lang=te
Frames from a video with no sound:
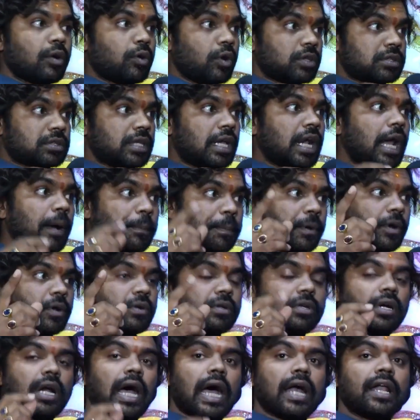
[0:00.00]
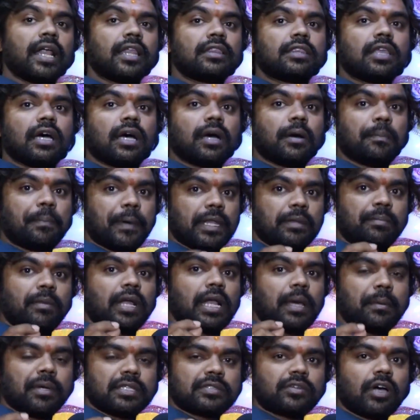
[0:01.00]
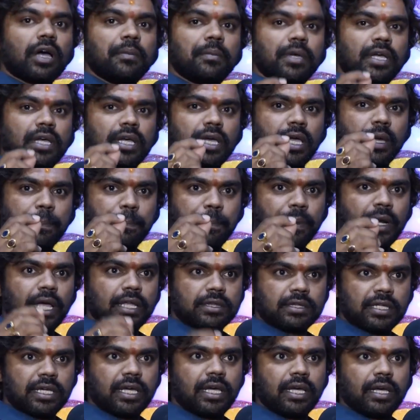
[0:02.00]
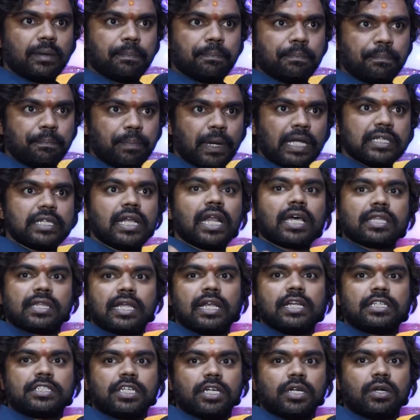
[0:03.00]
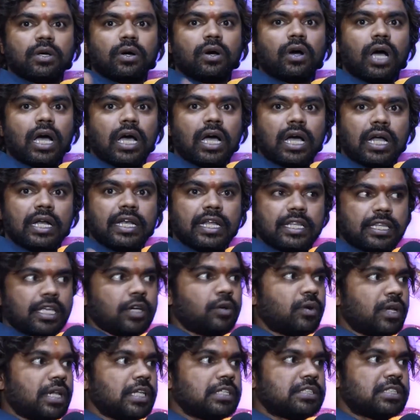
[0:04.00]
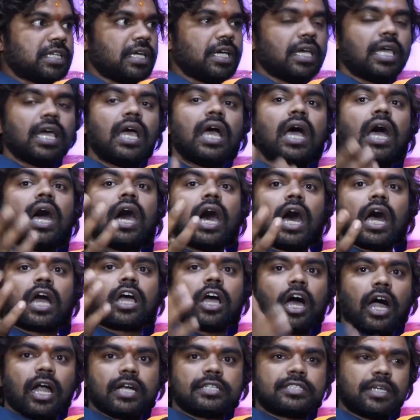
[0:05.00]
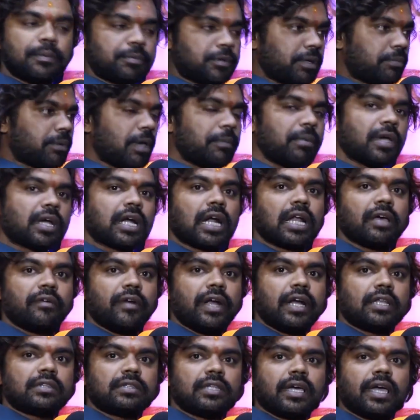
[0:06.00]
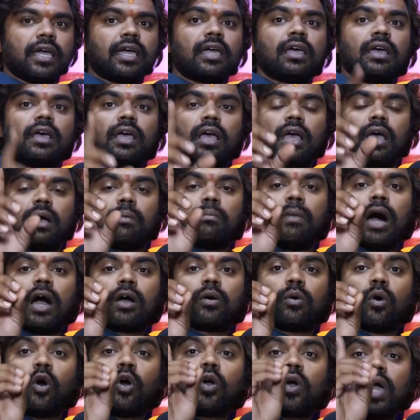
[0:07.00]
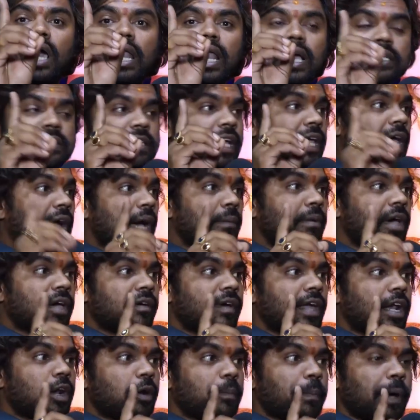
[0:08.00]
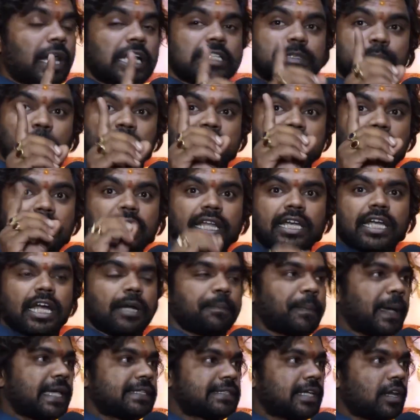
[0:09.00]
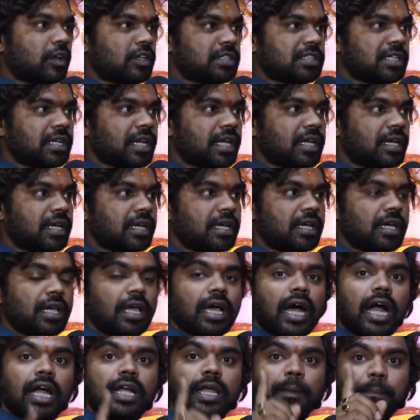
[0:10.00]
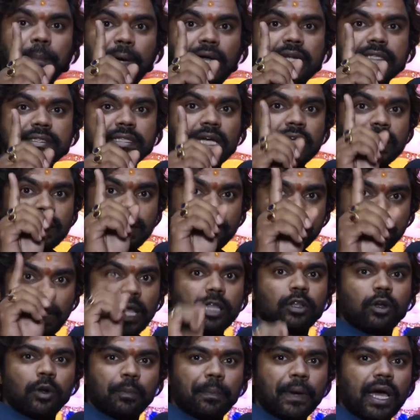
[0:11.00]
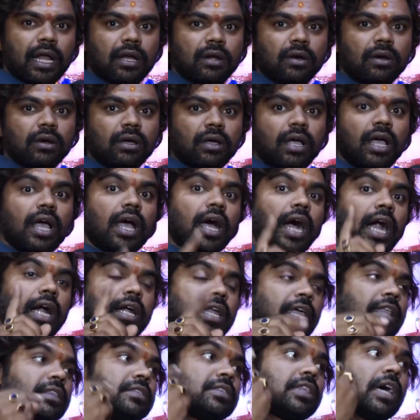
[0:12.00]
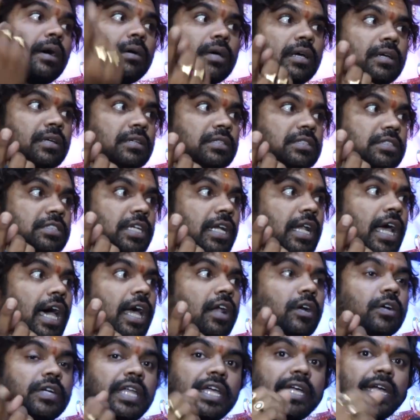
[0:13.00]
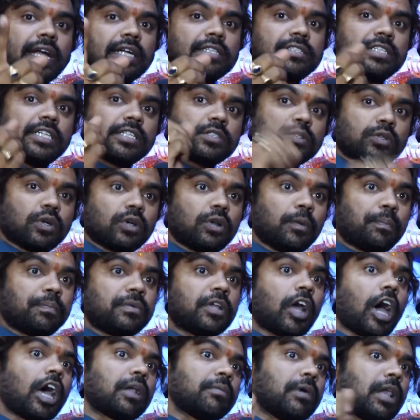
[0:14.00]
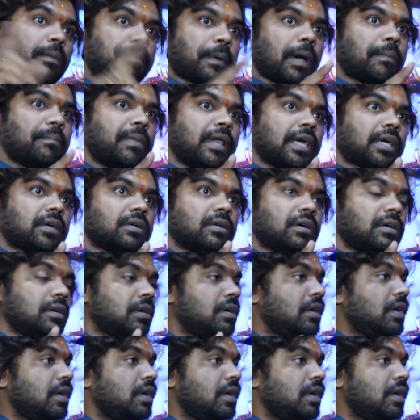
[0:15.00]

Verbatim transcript: కొత్తలు అప్పుడు అనంత పద్మనాభ స్వామి ఎప్పుడైతే ప్రజలకు తెలిసిండో ఆ నిధి గురించి ఆ కాన్సెప్ట్ మేము ఇక్కడ పెడితే మాకు ఒక్క లక్ష యాభై వేల రూపాయల స్పెషల్ టికెట్ పైసలు వచ్చినాయి అంటే పర్సన్కి పది రూపాయలు అంటే ఎంత జనాలు టికెట్స్ తీసుకురు నార్మల్ పబ్లిక్